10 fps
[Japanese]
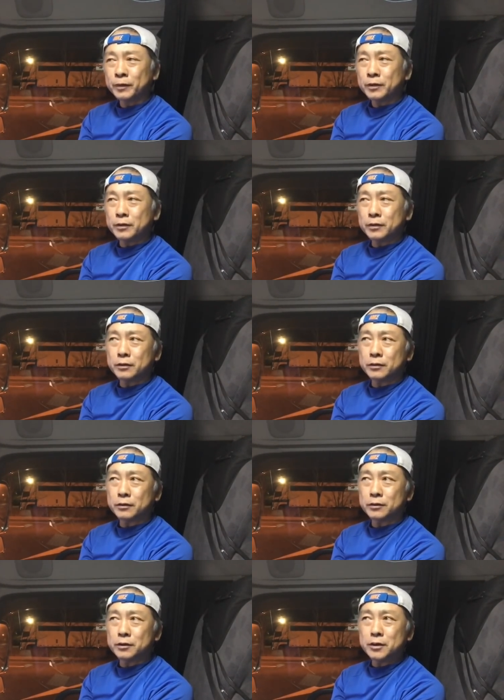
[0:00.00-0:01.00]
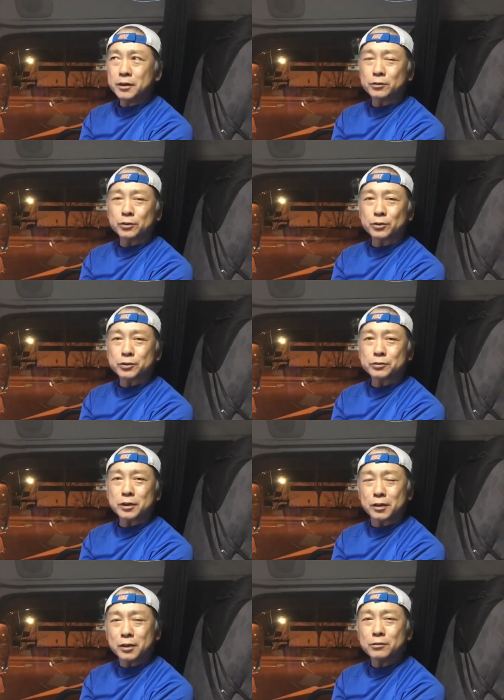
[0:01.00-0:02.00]
で2年の途中
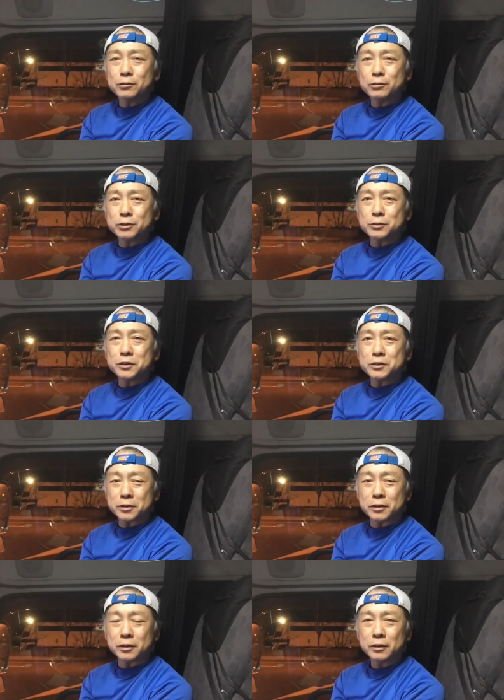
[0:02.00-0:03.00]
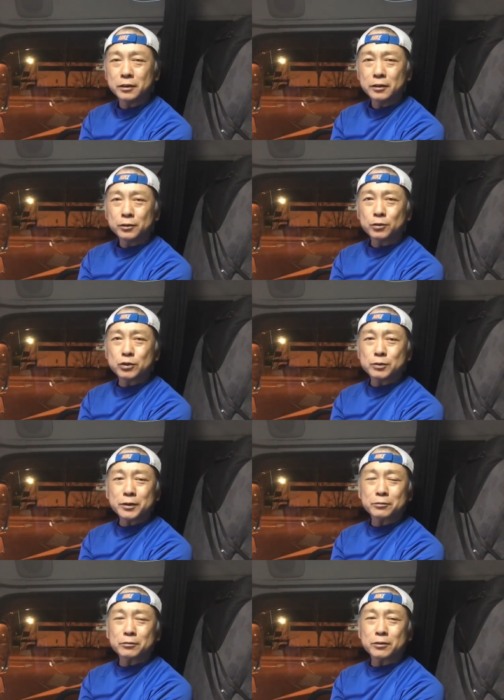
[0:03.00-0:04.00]
で転校しまして徳
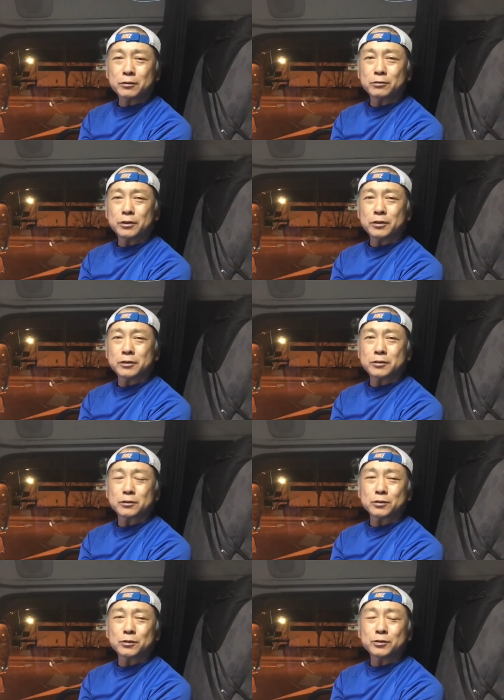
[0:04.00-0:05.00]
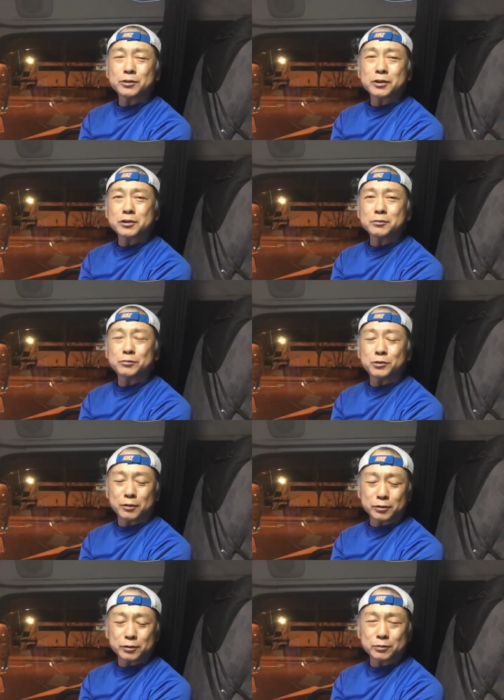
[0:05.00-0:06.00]
島県の学校に行ったんですけど、そこの写真部
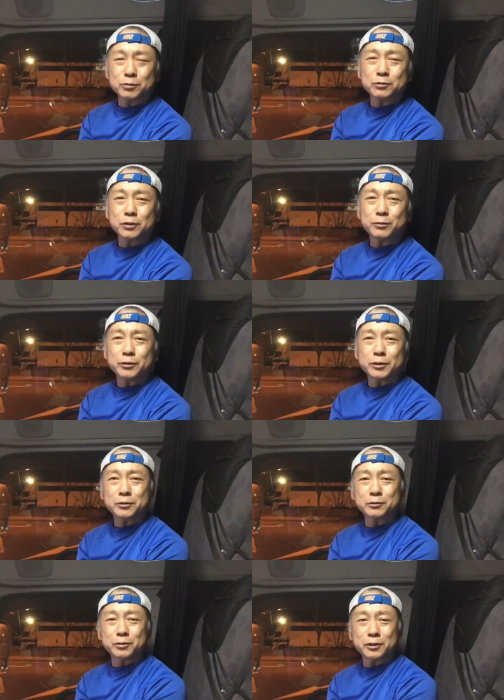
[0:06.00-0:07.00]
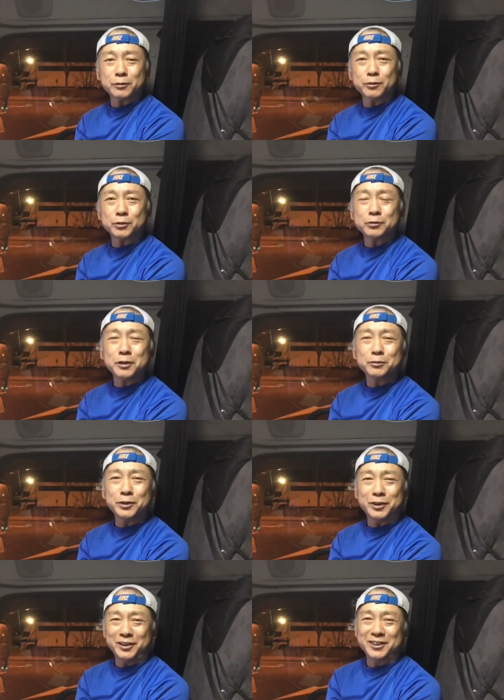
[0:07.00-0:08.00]
がすごくレベルが低くて、もう幽霊
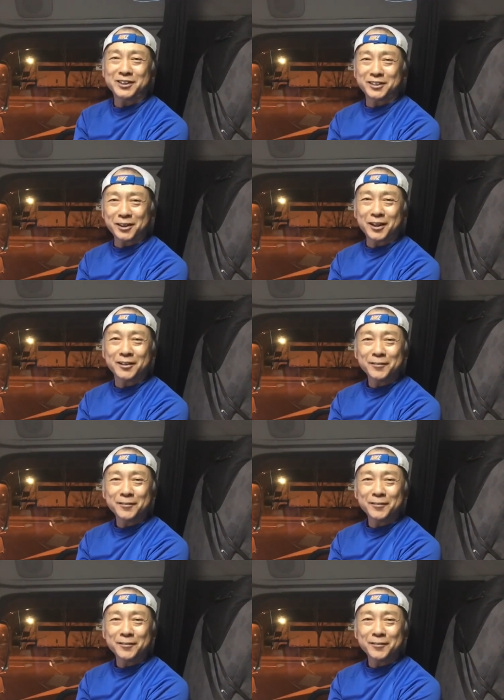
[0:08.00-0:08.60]
部員になっちゃって、